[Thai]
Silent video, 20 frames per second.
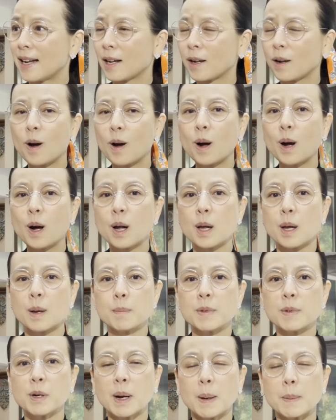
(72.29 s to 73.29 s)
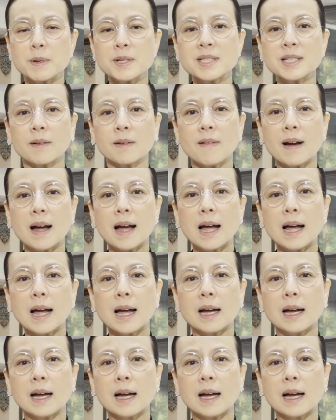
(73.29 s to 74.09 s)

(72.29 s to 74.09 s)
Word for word: แล้วก็มีความรู้สึกว่า